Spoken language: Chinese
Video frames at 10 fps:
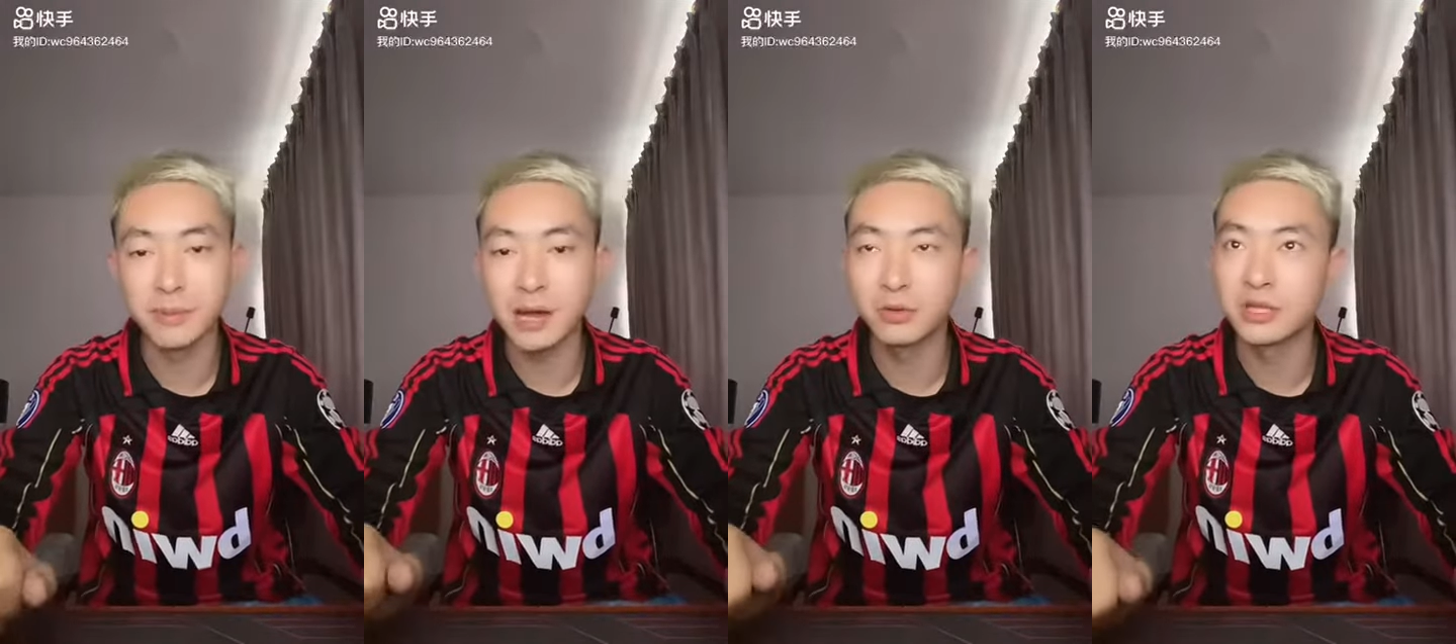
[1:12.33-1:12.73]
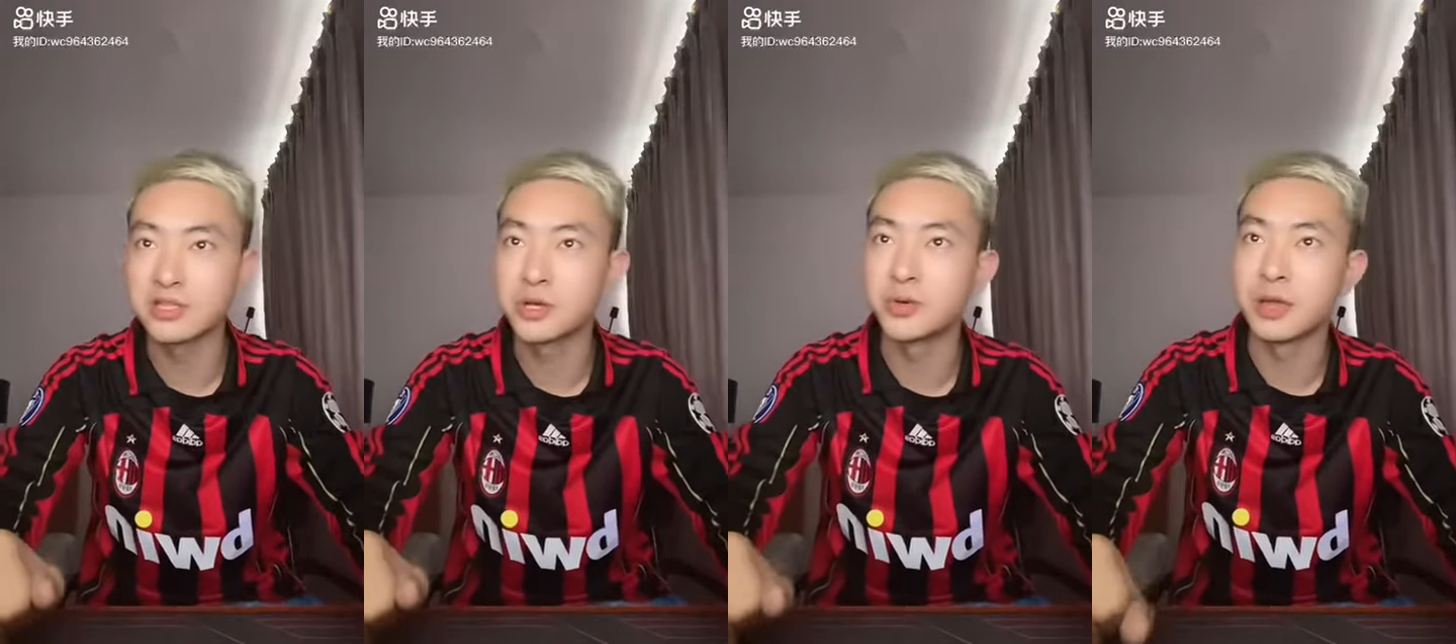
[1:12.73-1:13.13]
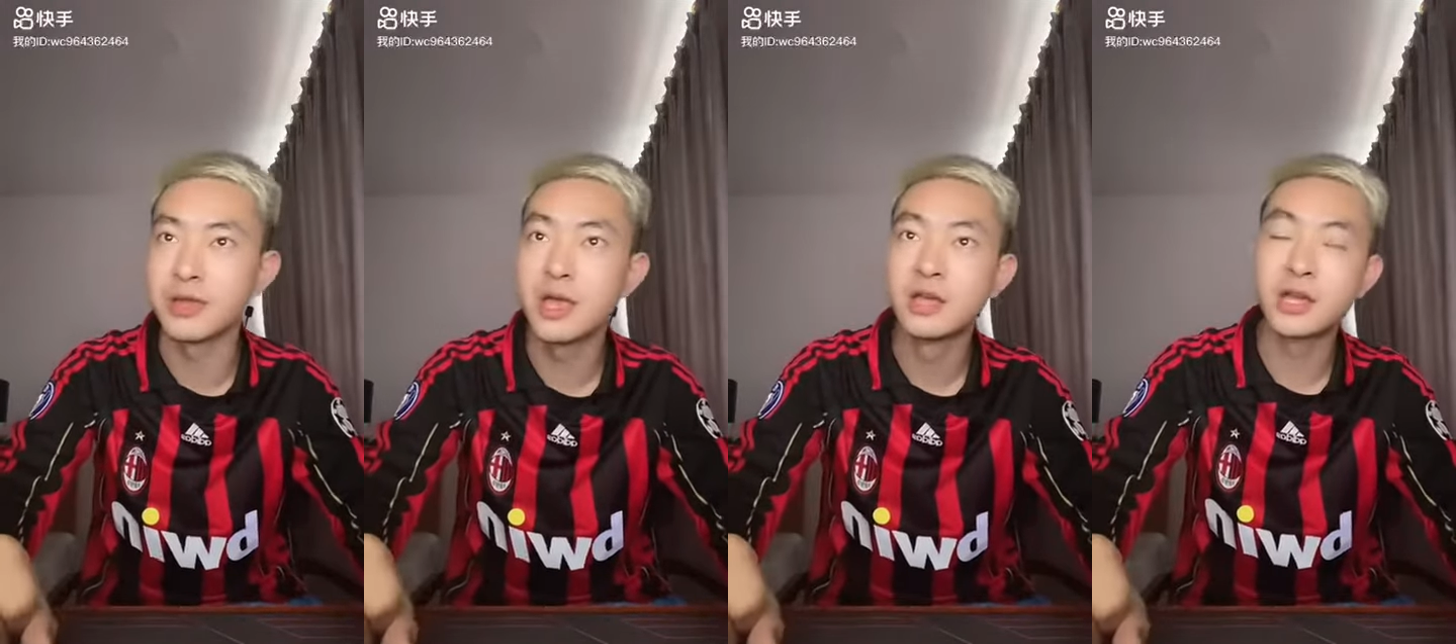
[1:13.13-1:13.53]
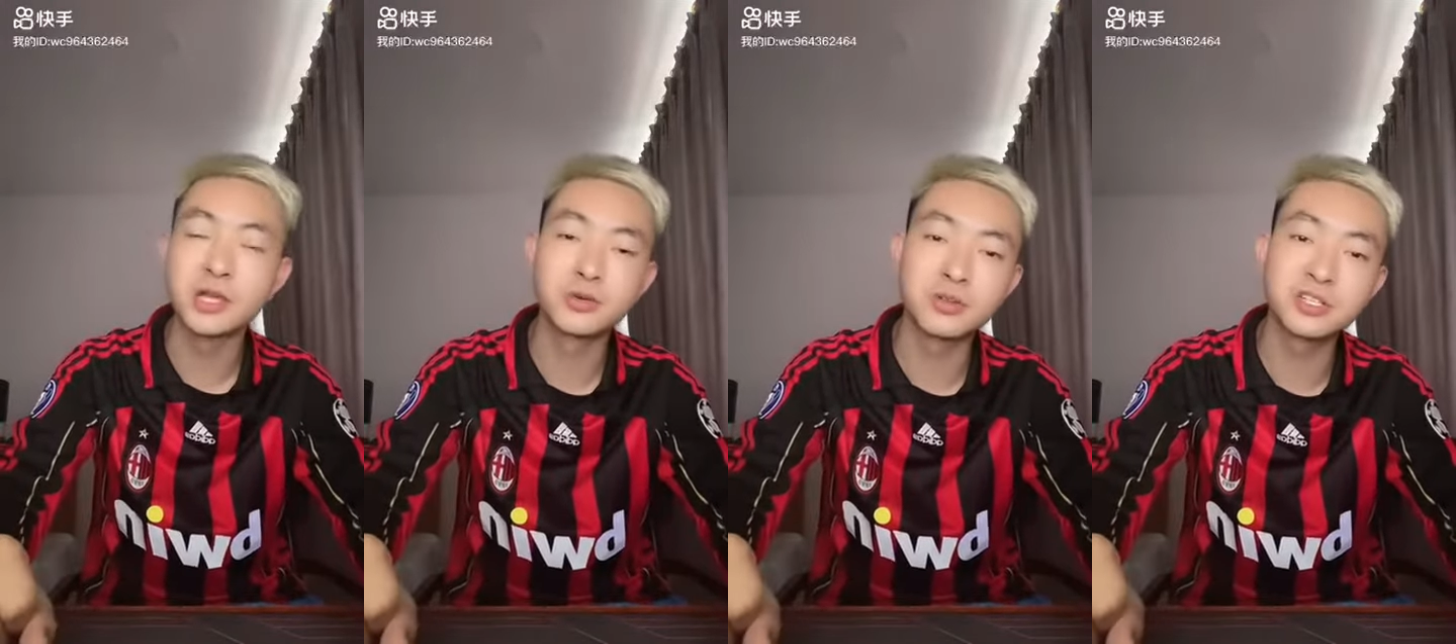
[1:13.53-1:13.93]
巴罗等球员，可
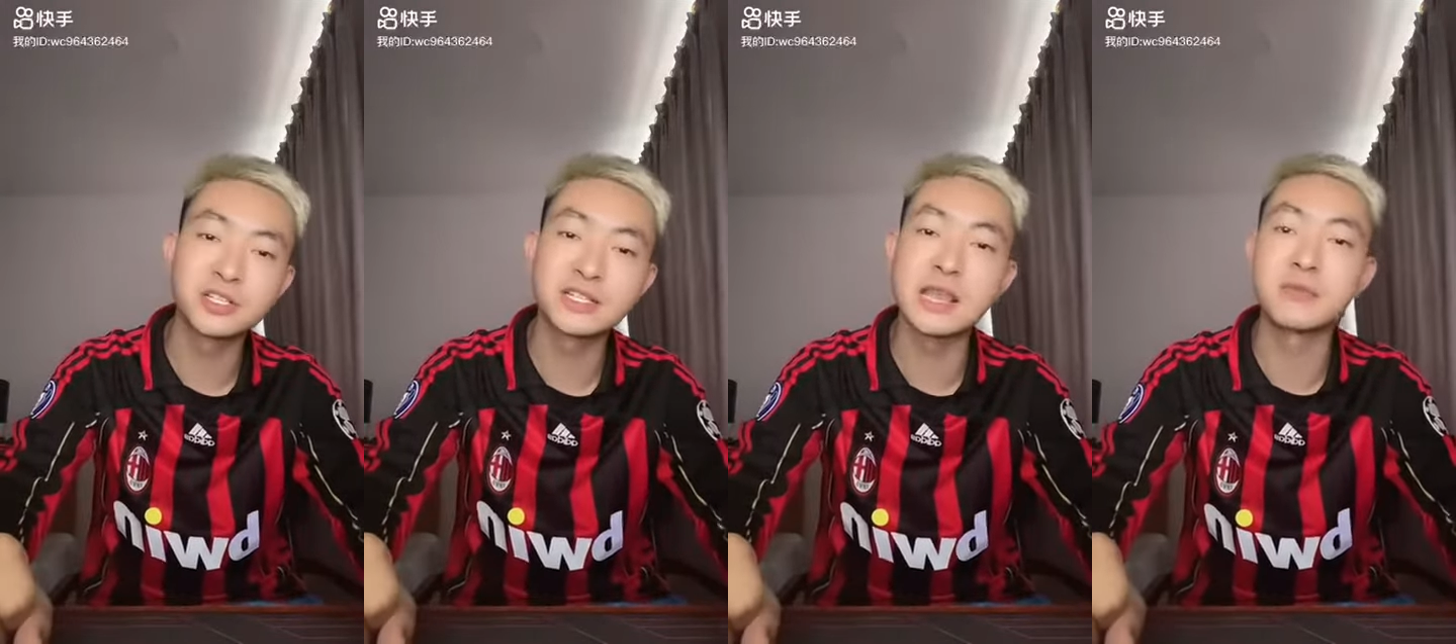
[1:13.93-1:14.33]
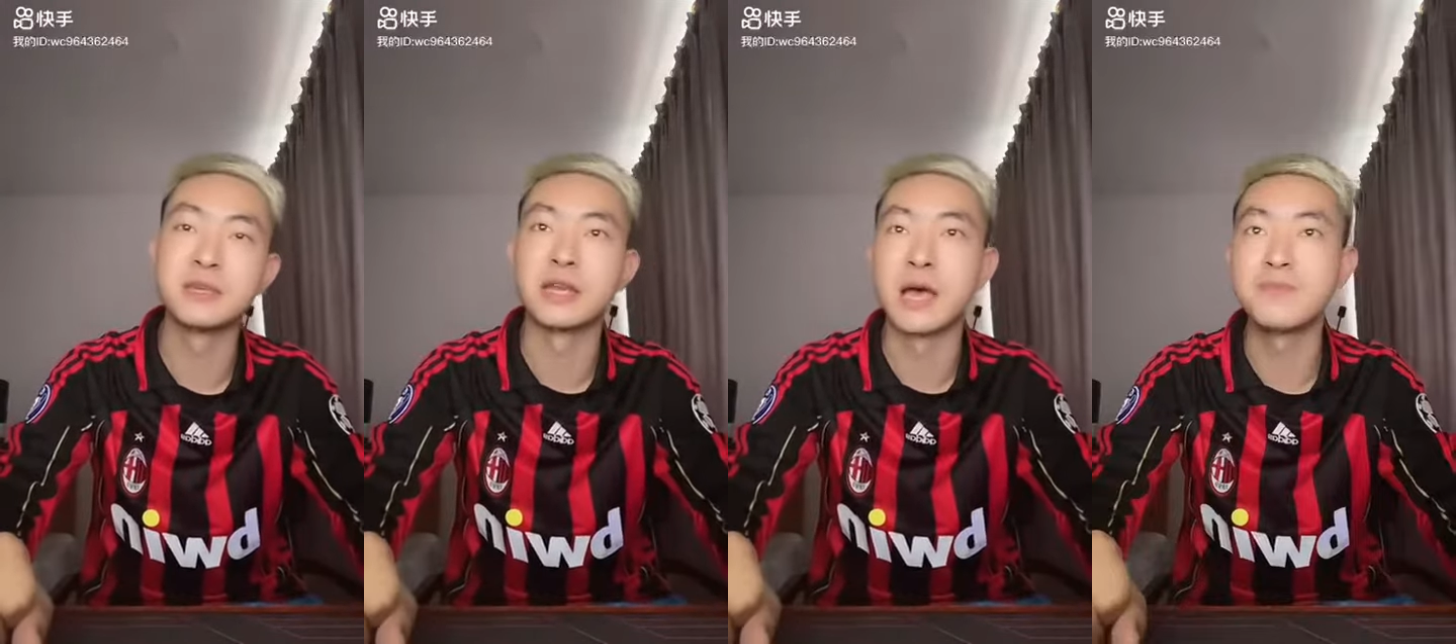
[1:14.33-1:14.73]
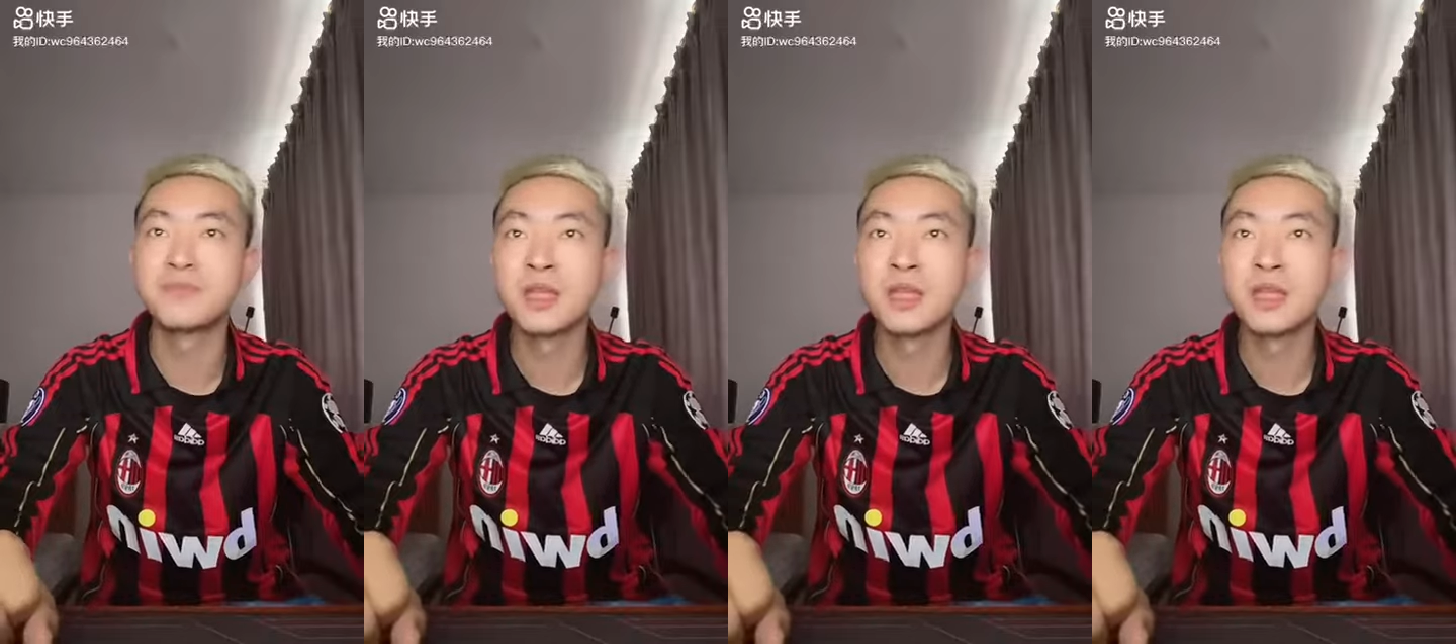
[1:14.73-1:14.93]
以说是现在的米兰，